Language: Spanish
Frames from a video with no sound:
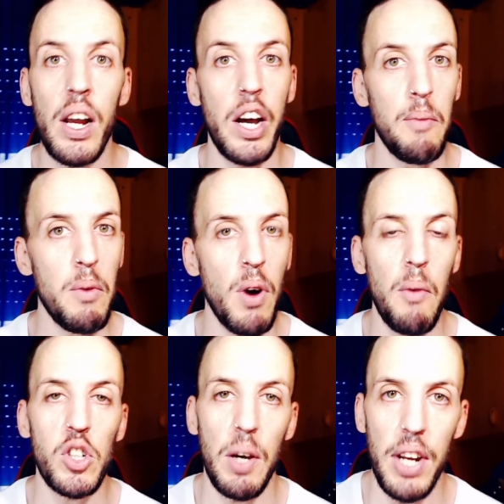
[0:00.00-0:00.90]
Ahora mismo
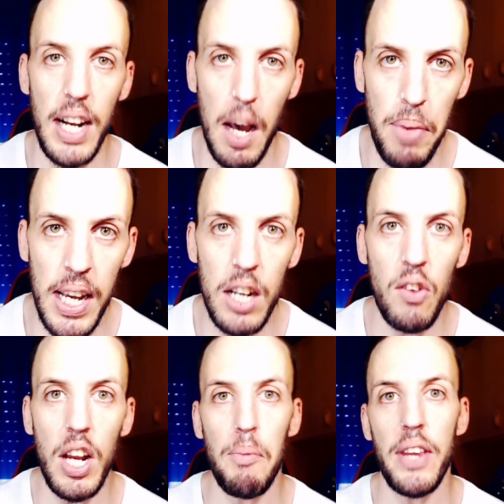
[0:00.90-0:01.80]
vamos a ver en la Play lo
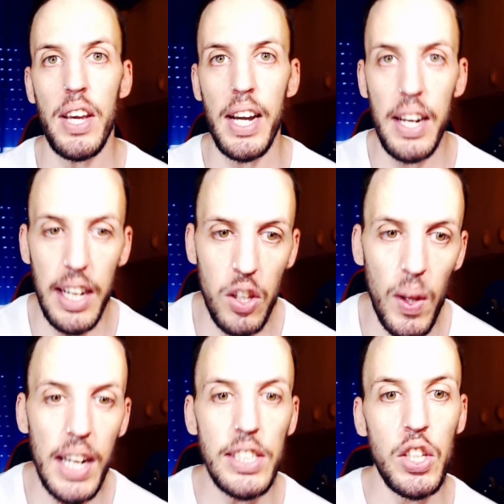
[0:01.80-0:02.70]
de la predescarga y toda
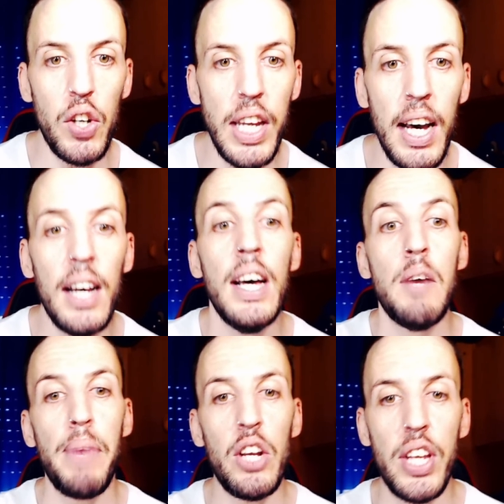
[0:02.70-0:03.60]
la historia,
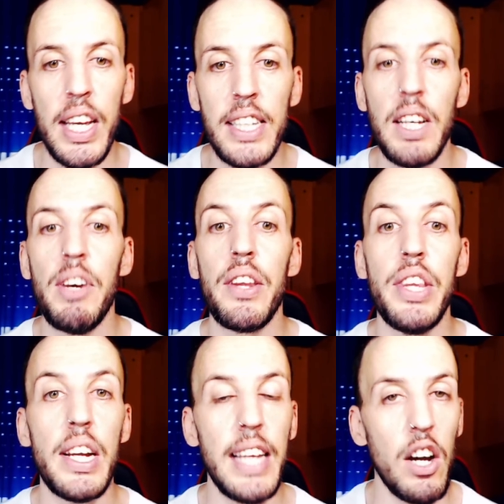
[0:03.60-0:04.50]
pero tenéis que saber
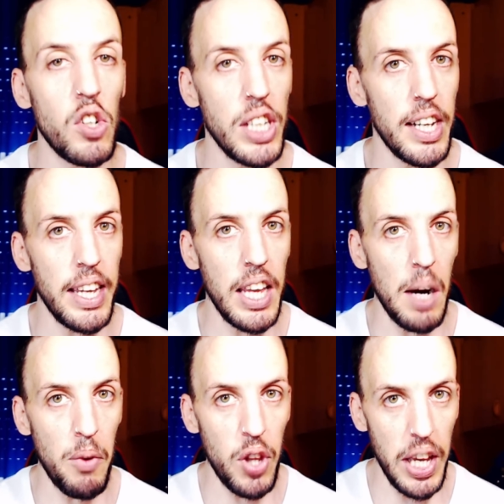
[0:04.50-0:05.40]
ciertas cosas, ya que
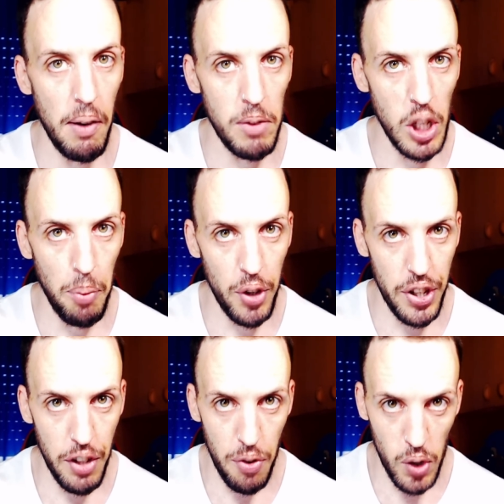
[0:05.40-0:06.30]
digamos de que vamos a poder
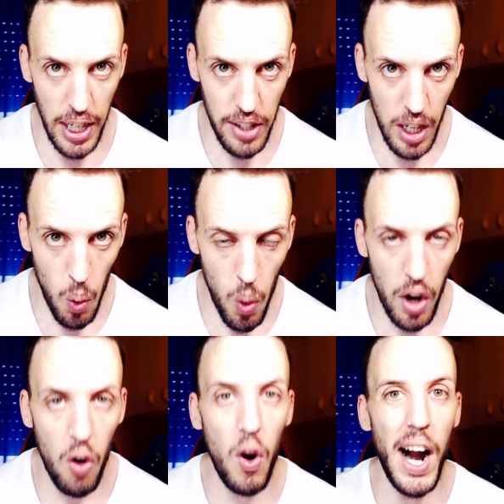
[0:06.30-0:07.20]
disfrutar del
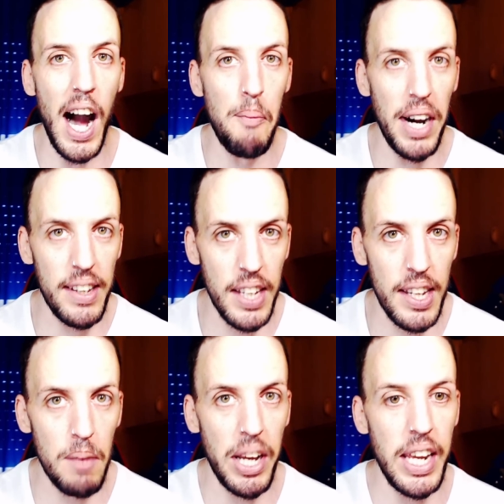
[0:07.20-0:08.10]
juego, a partir
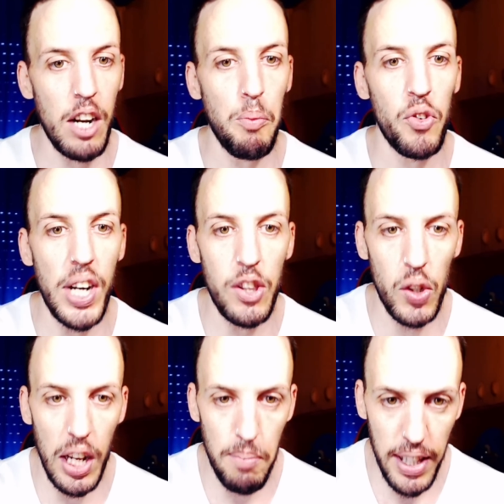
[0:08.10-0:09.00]
de mañana lo pondrán
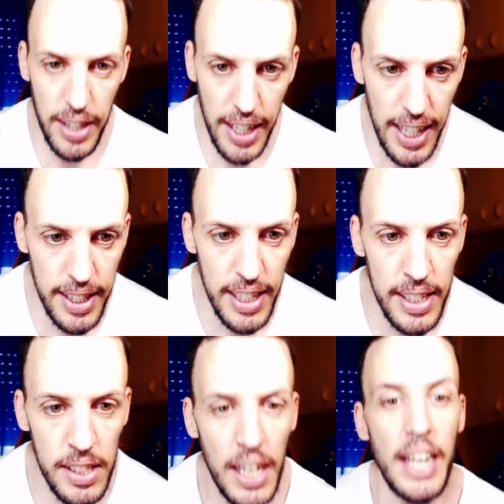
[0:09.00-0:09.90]
totalmente
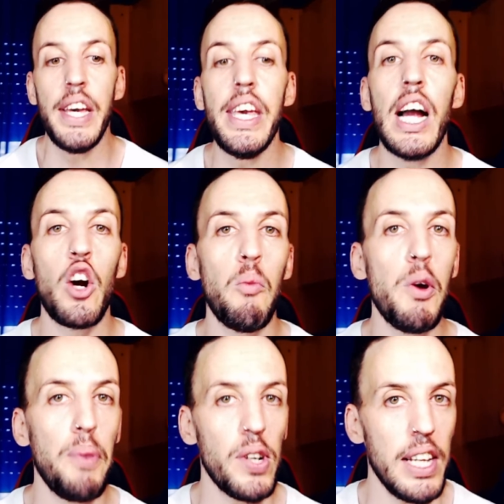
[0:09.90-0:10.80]
gratis, y algo muy
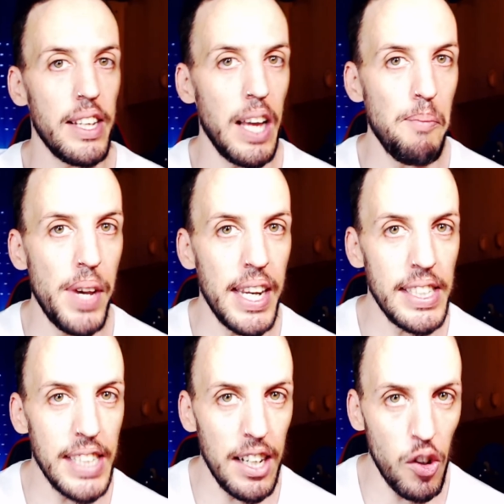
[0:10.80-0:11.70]
importante también
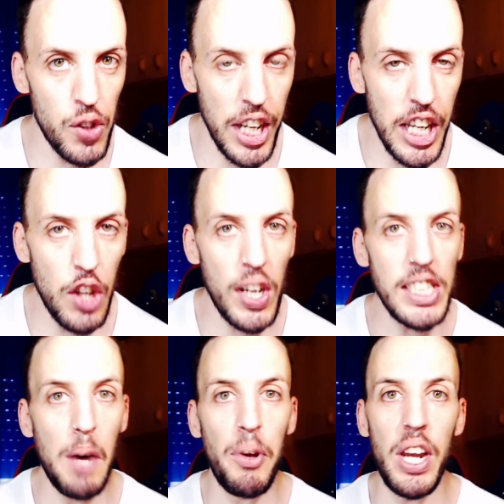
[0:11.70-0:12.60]
es el contenido que
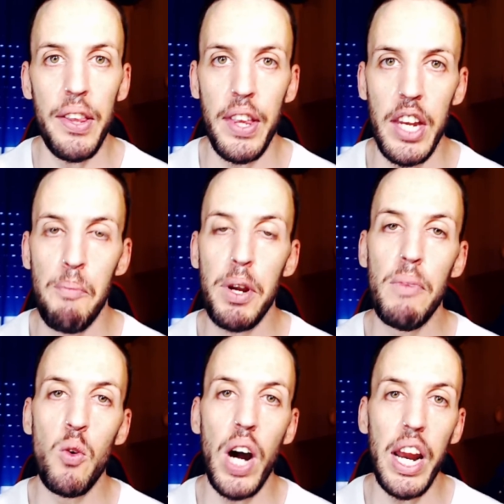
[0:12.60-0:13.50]
se va a poder acceder en
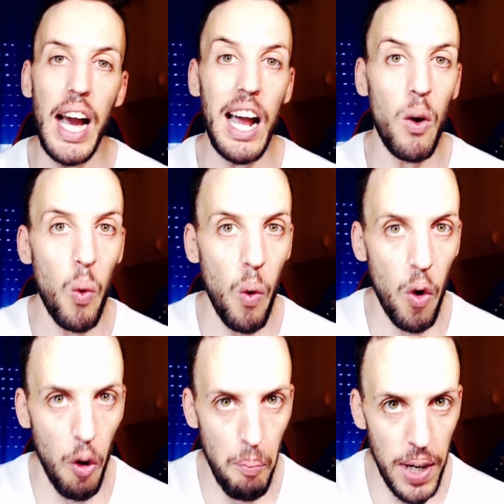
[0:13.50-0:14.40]
primer lugar al juego
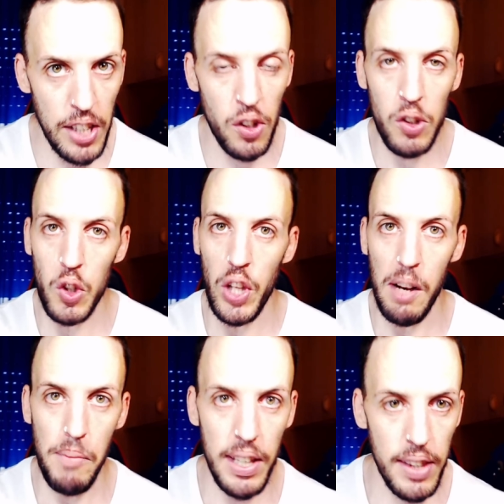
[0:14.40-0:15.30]
completo,
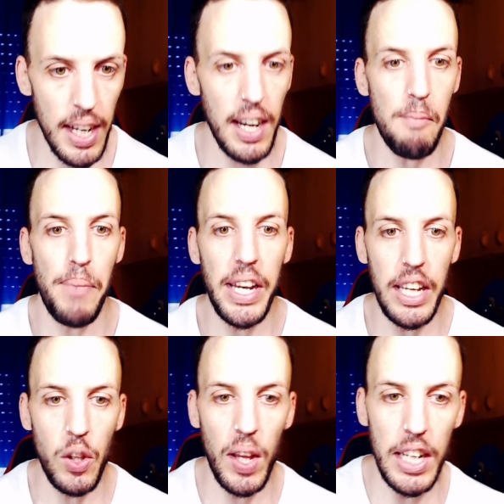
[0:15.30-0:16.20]
totalmente, la campaña
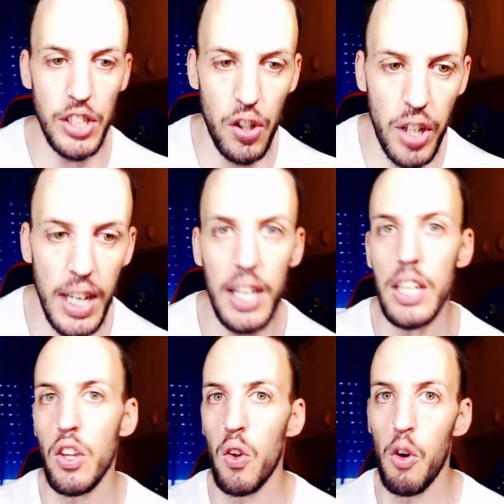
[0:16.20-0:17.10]
y toda la historia,
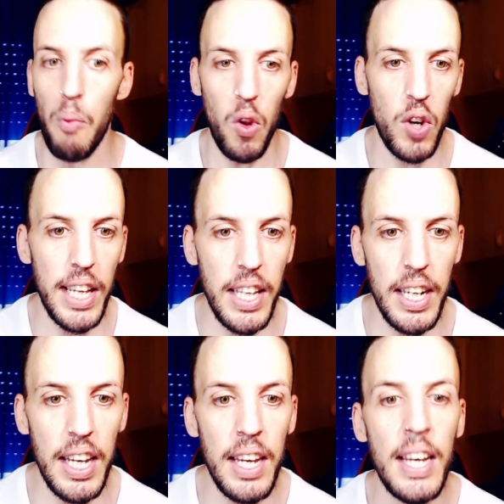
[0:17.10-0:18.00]
y todos los modos que
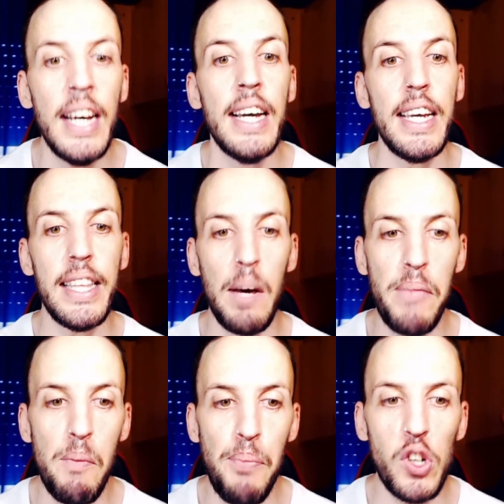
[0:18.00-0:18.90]
tiene, y
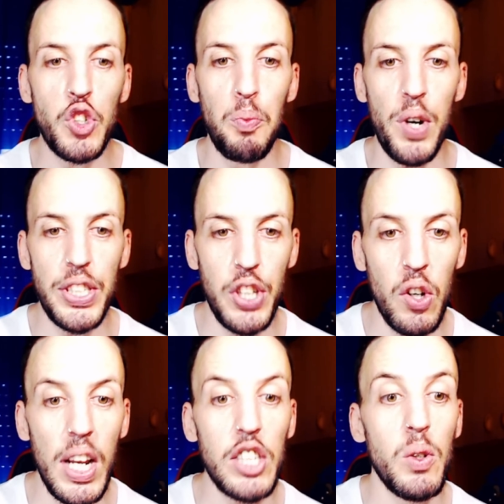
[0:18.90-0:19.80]
también por supuesto
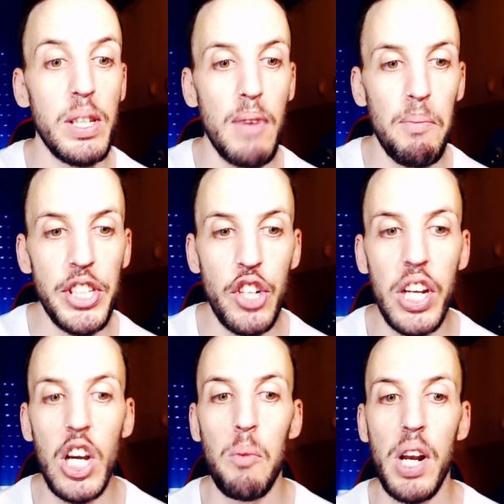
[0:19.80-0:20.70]
las últimas
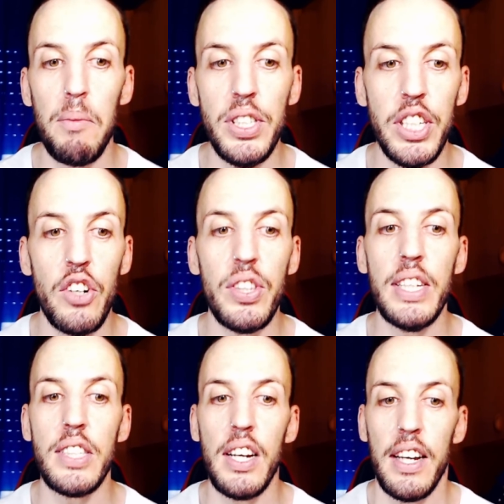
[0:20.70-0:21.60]
misiones como la misión de
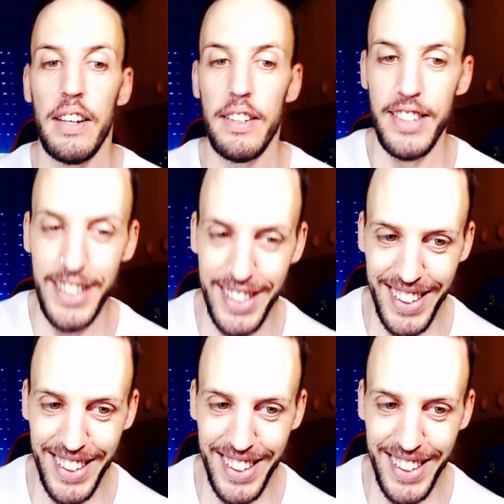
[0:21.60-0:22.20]
Stranger Things,